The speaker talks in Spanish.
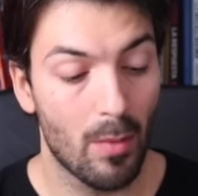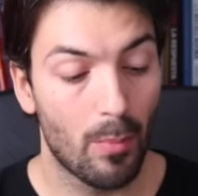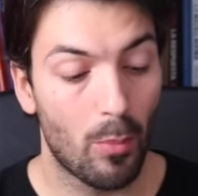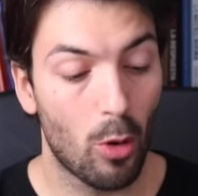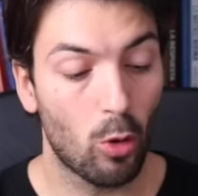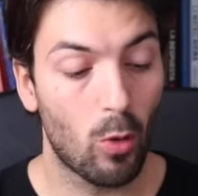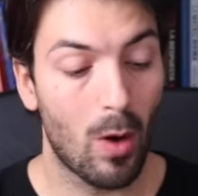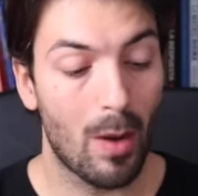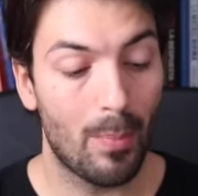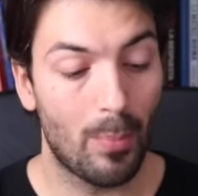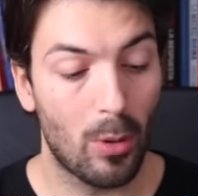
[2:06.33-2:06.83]

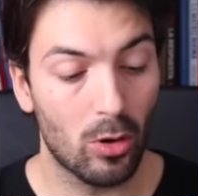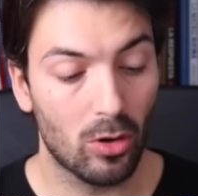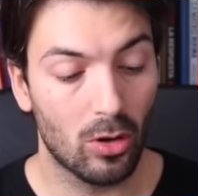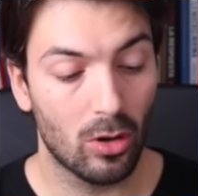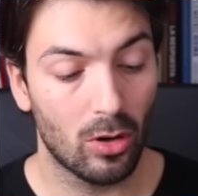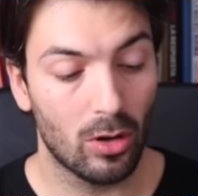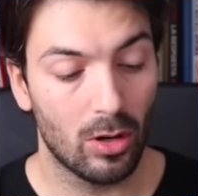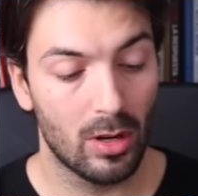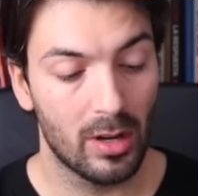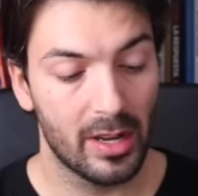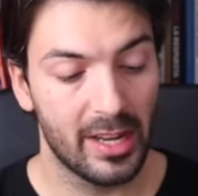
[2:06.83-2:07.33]
Poco a
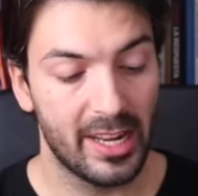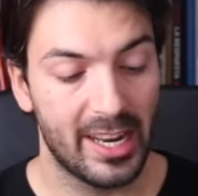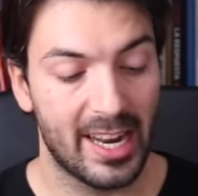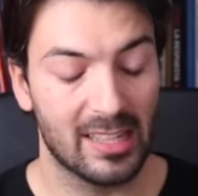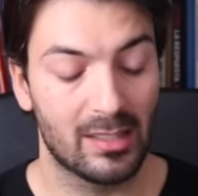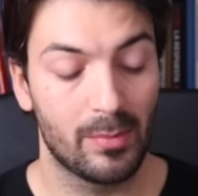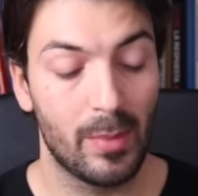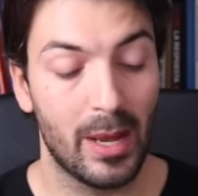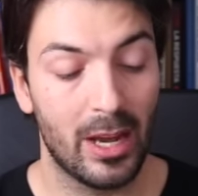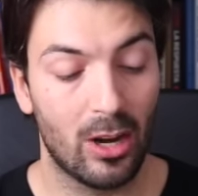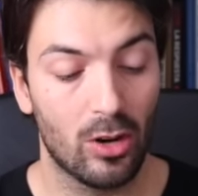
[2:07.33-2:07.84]
poco
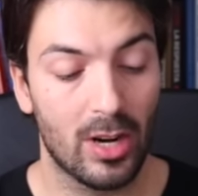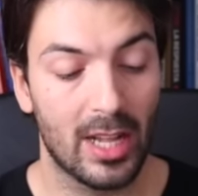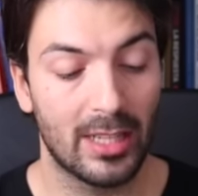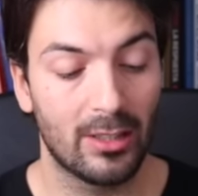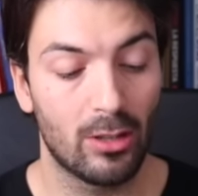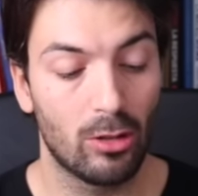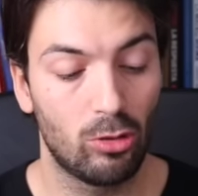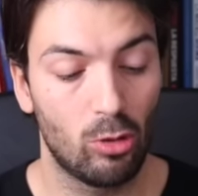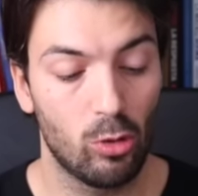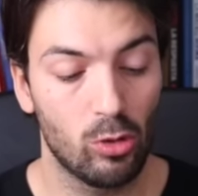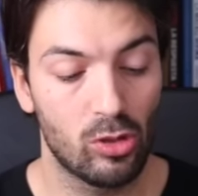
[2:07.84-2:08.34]
irás
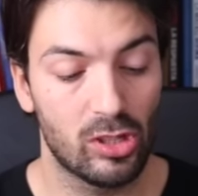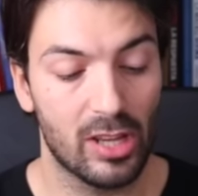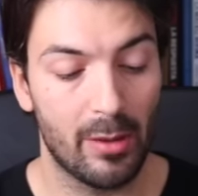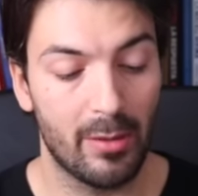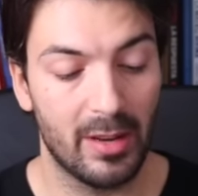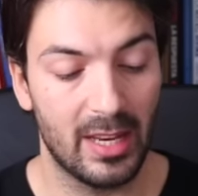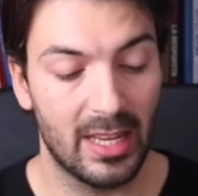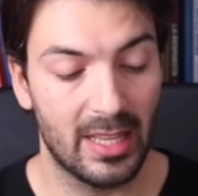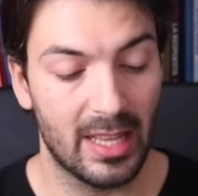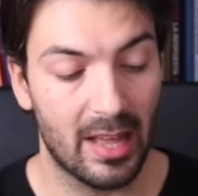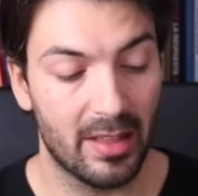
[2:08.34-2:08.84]
mejorando tus
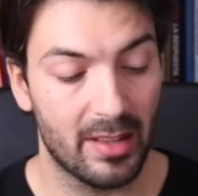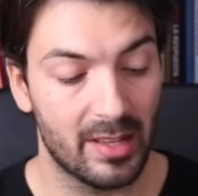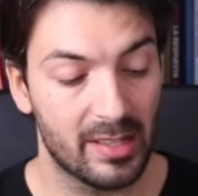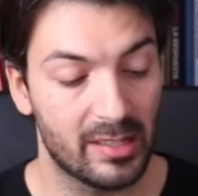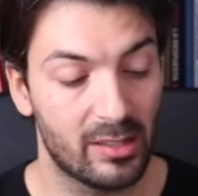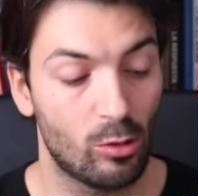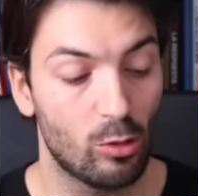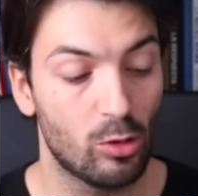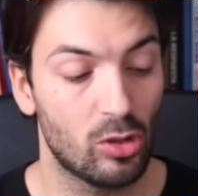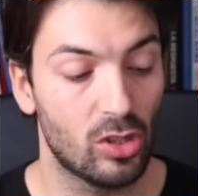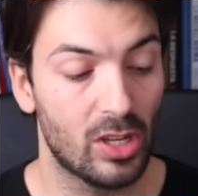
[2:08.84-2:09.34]

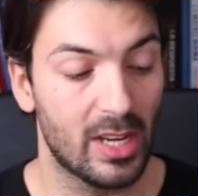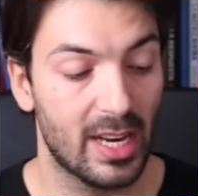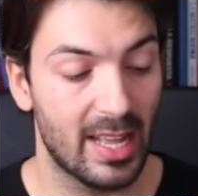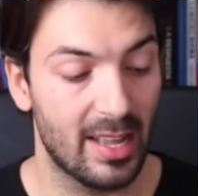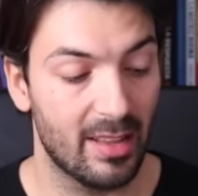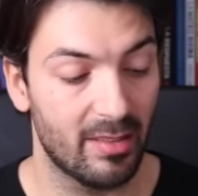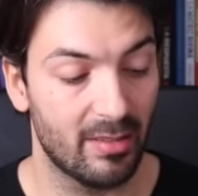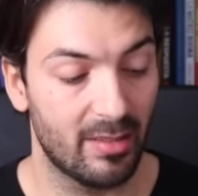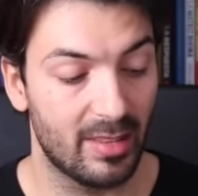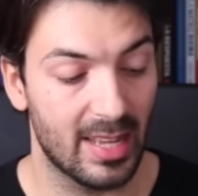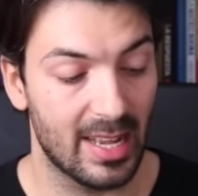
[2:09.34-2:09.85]
habilidades, tus
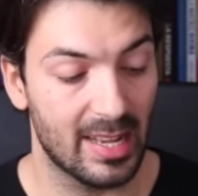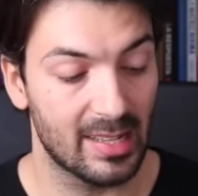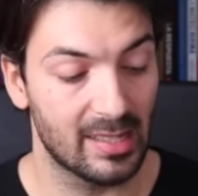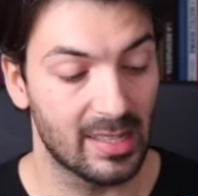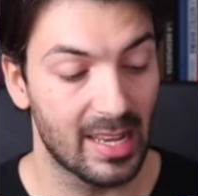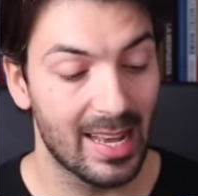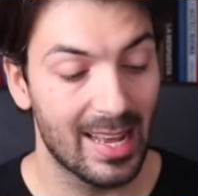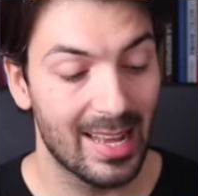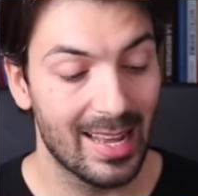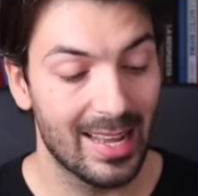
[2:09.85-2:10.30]
creencias,